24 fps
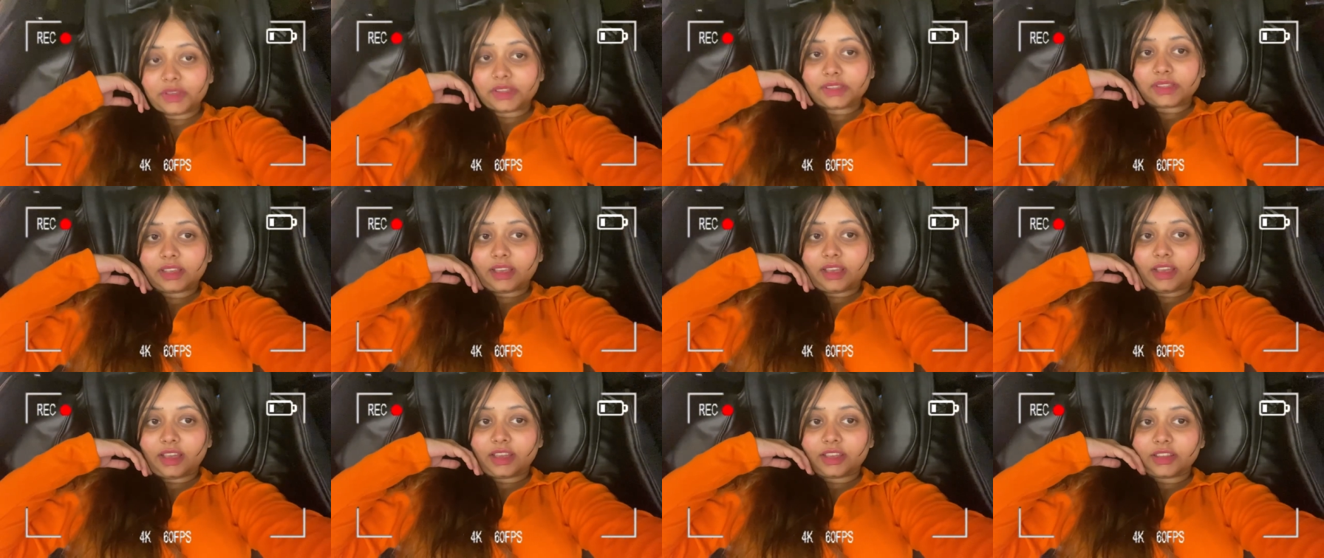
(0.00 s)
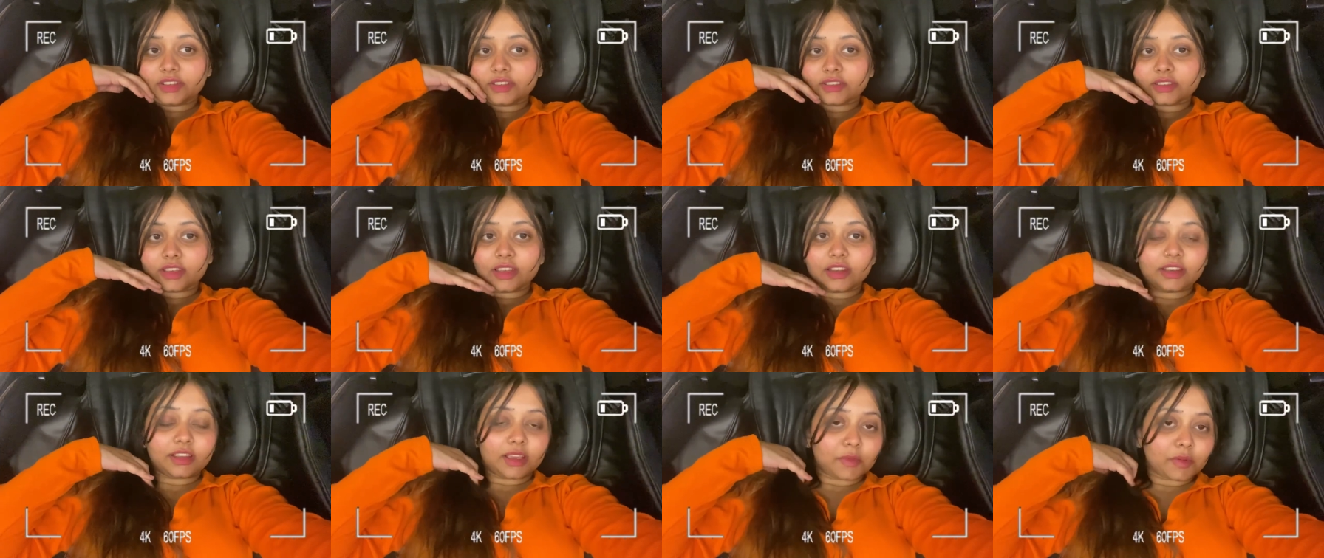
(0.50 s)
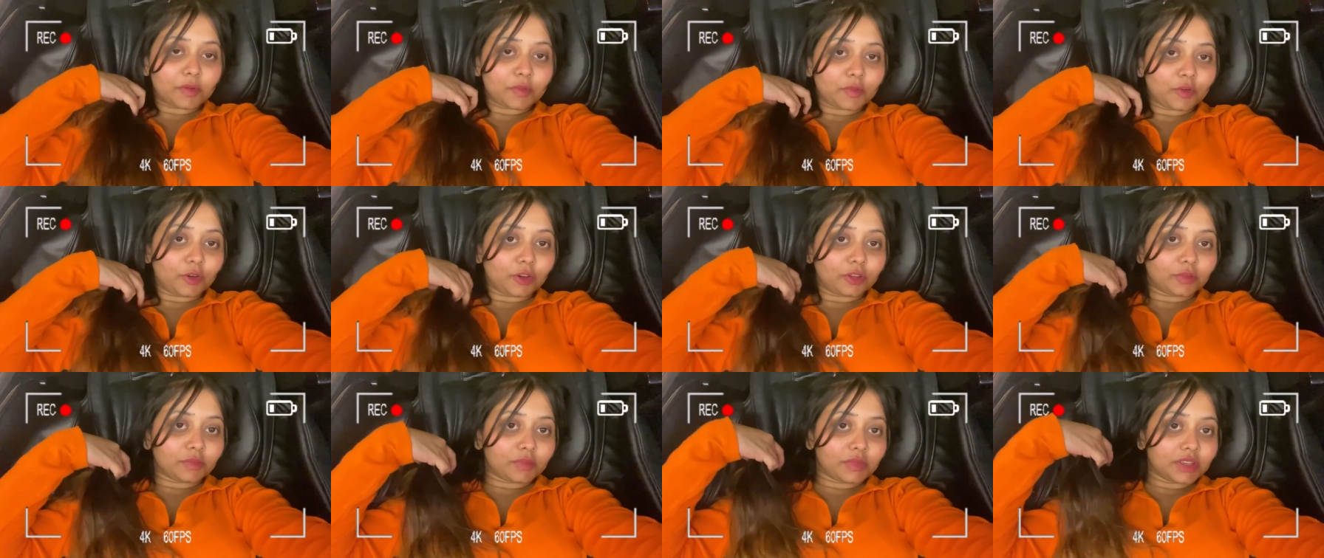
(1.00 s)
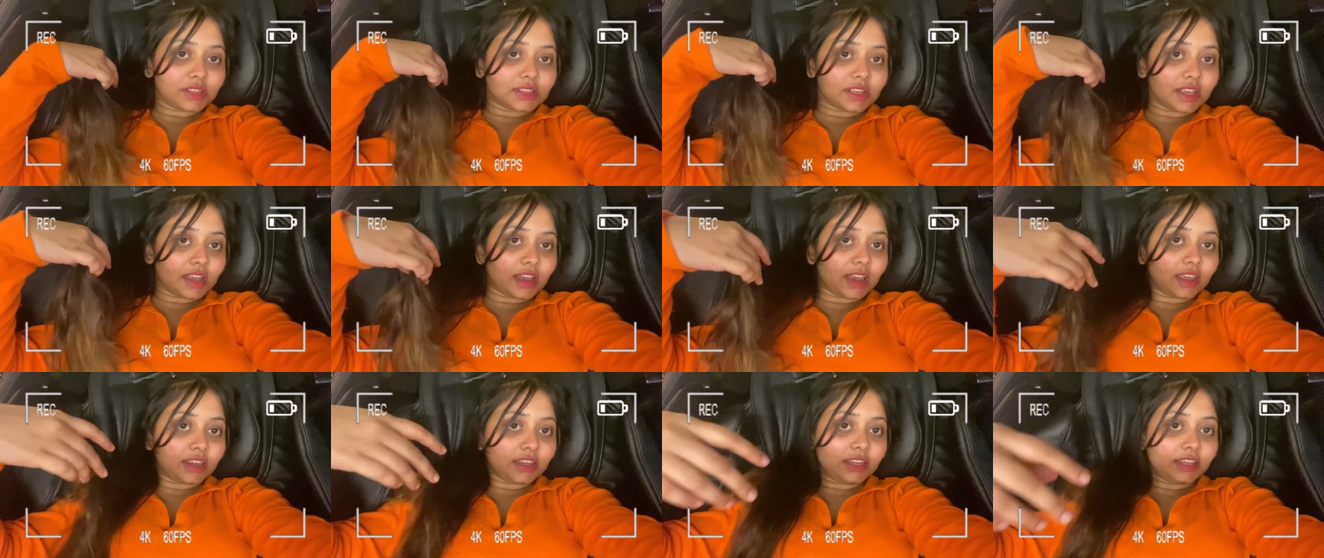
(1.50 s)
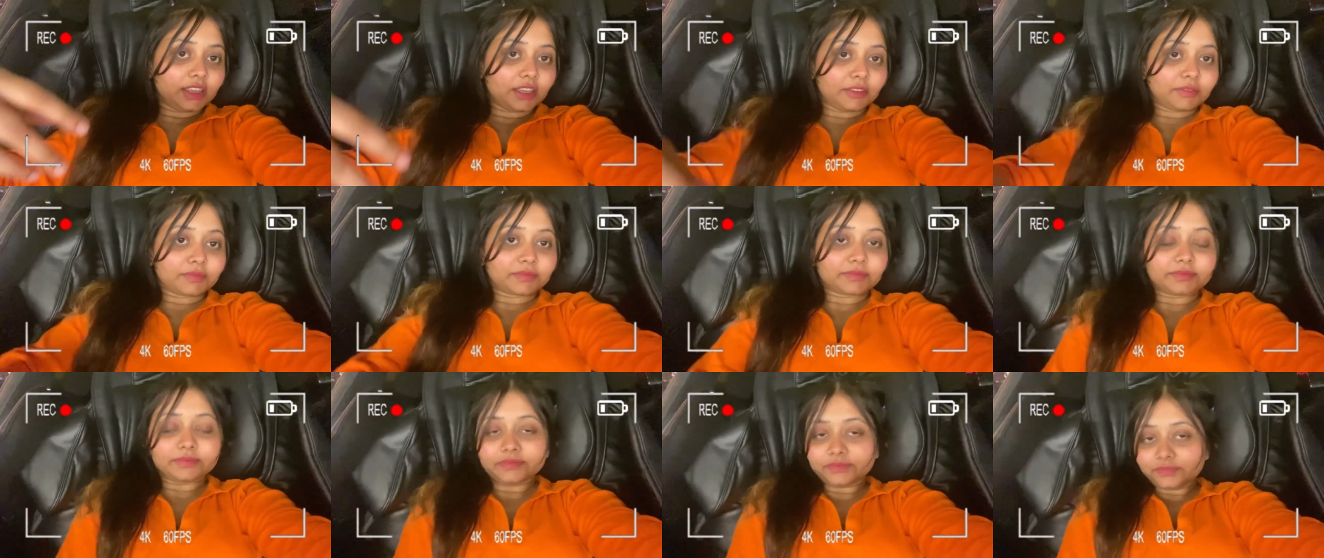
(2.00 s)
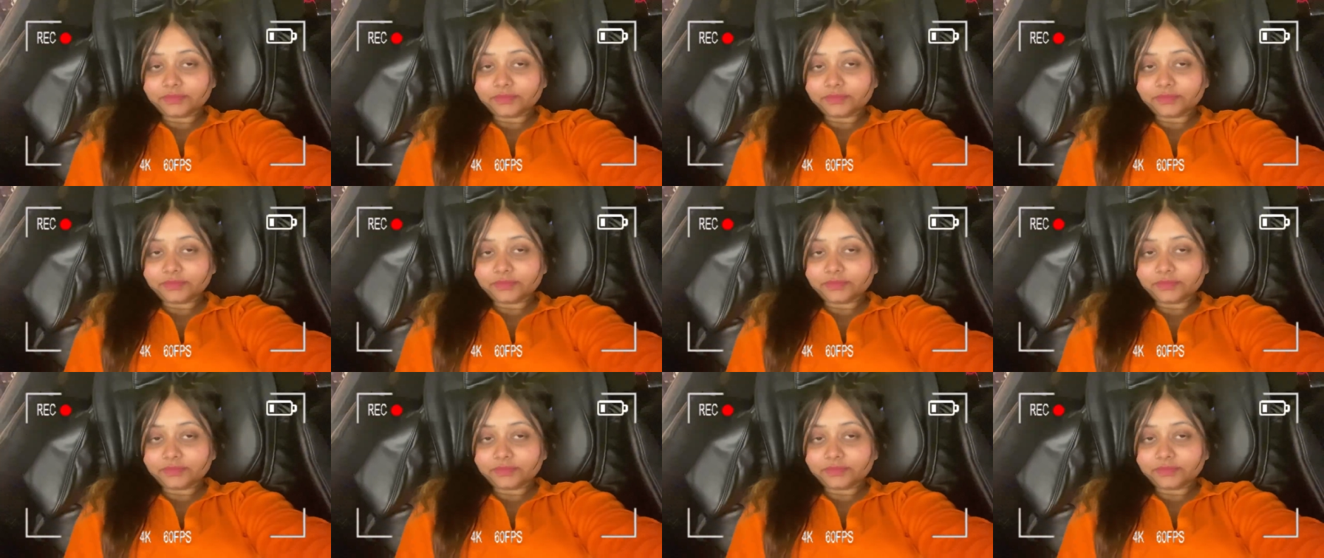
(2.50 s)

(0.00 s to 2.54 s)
मसाज हमें बहुत मज़ा आ रहा है